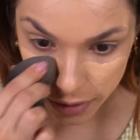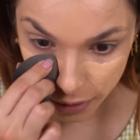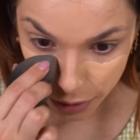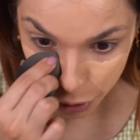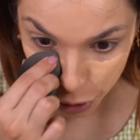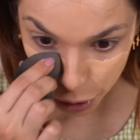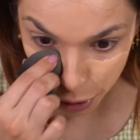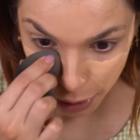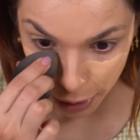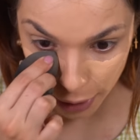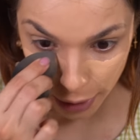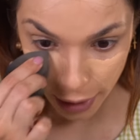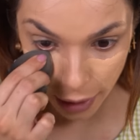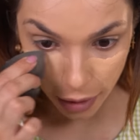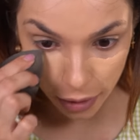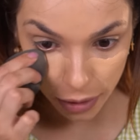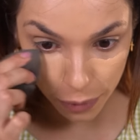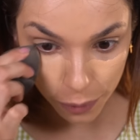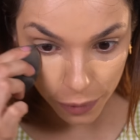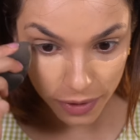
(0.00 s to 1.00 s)
senti que
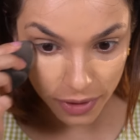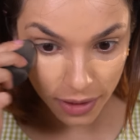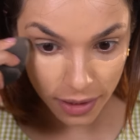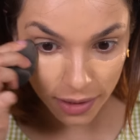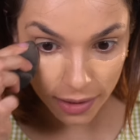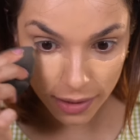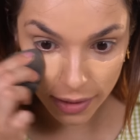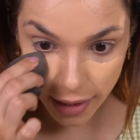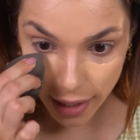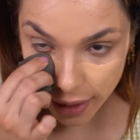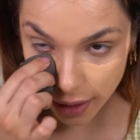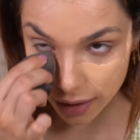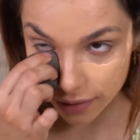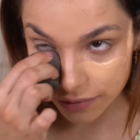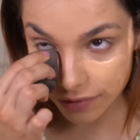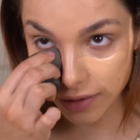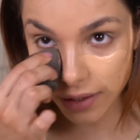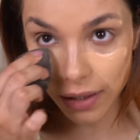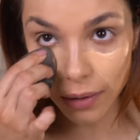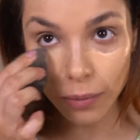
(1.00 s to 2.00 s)
ela, depois que seca,
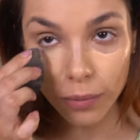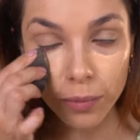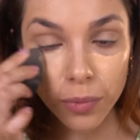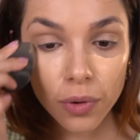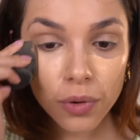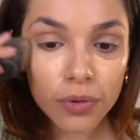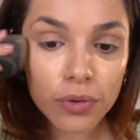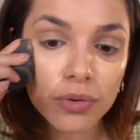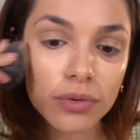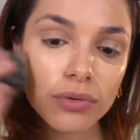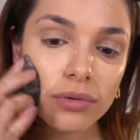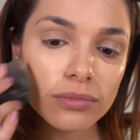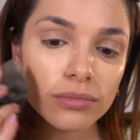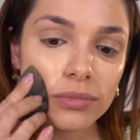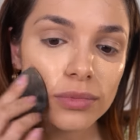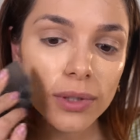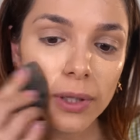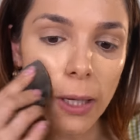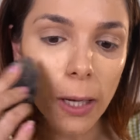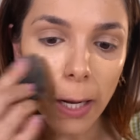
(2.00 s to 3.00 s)
fica um pouco...
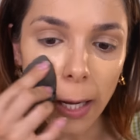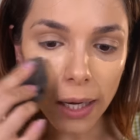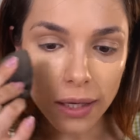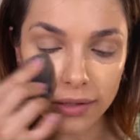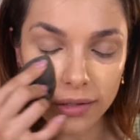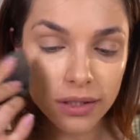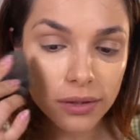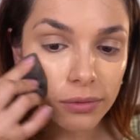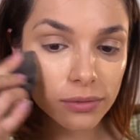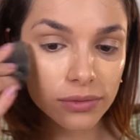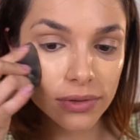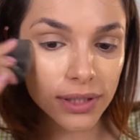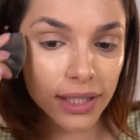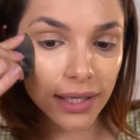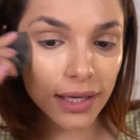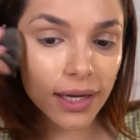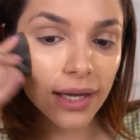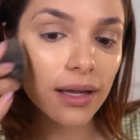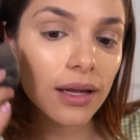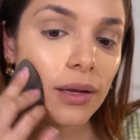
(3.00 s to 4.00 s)
Assim, não
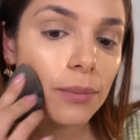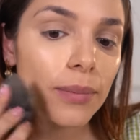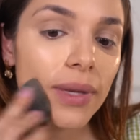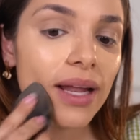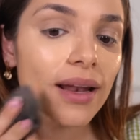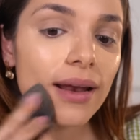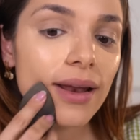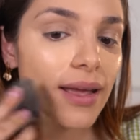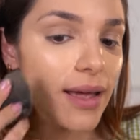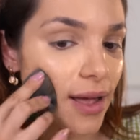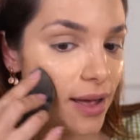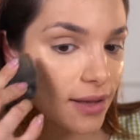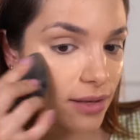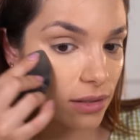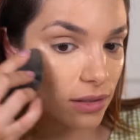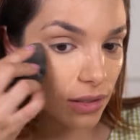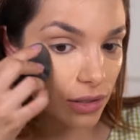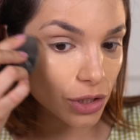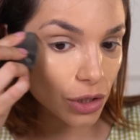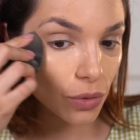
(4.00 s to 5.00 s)
tem aquela
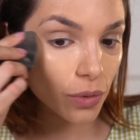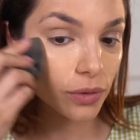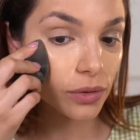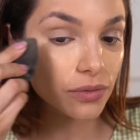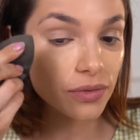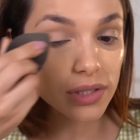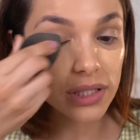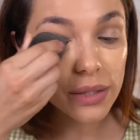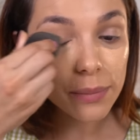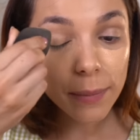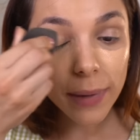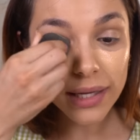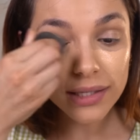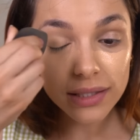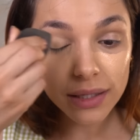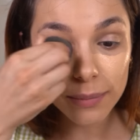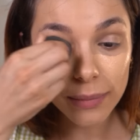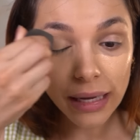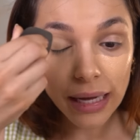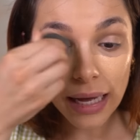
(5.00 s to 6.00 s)
beleza de quando você
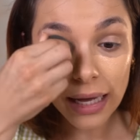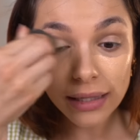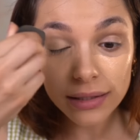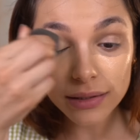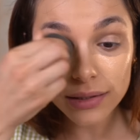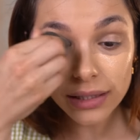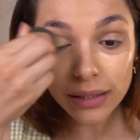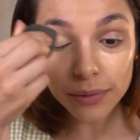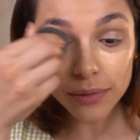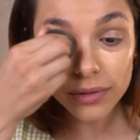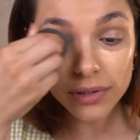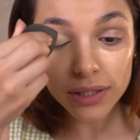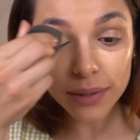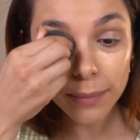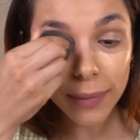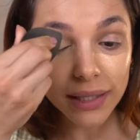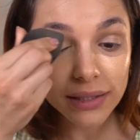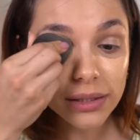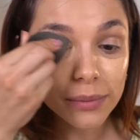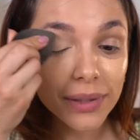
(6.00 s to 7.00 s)
passa a base. Sabe quando você
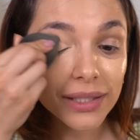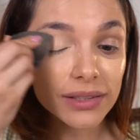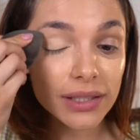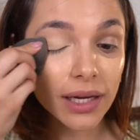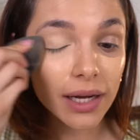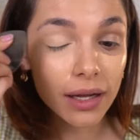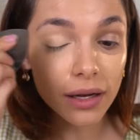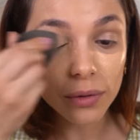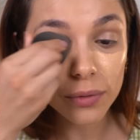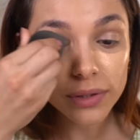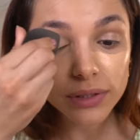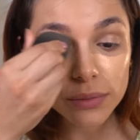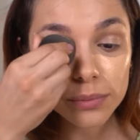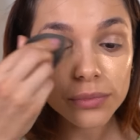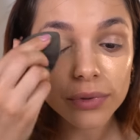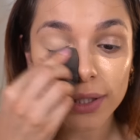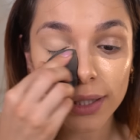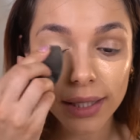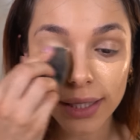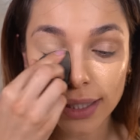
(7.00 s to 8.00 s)
passa a base? Que é aquela coisa
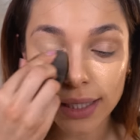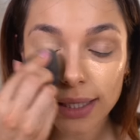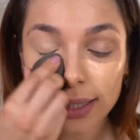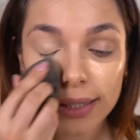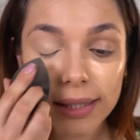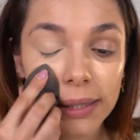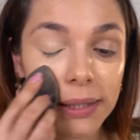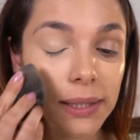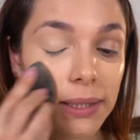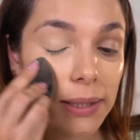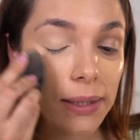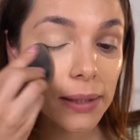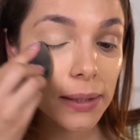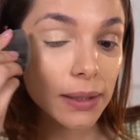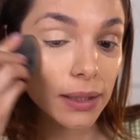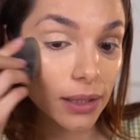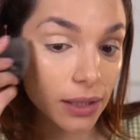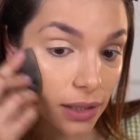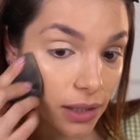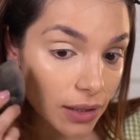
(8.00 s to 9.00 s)
bonita.
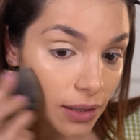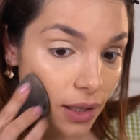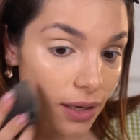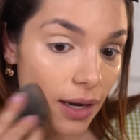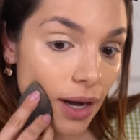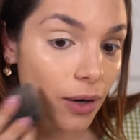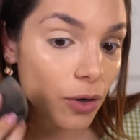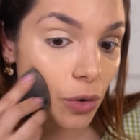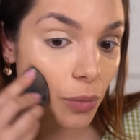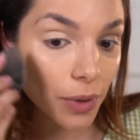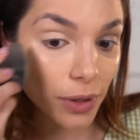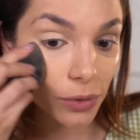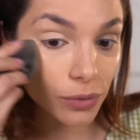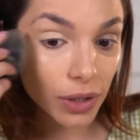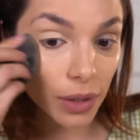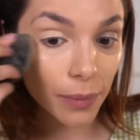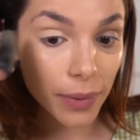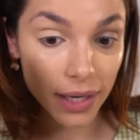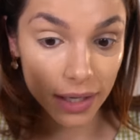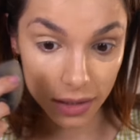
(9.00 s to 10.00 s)
A
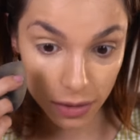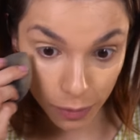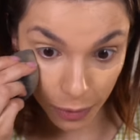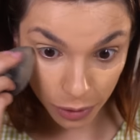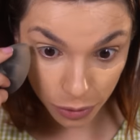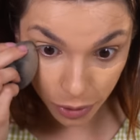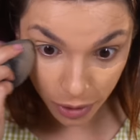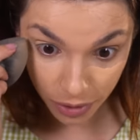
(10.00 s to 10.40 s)
cobertura parece mais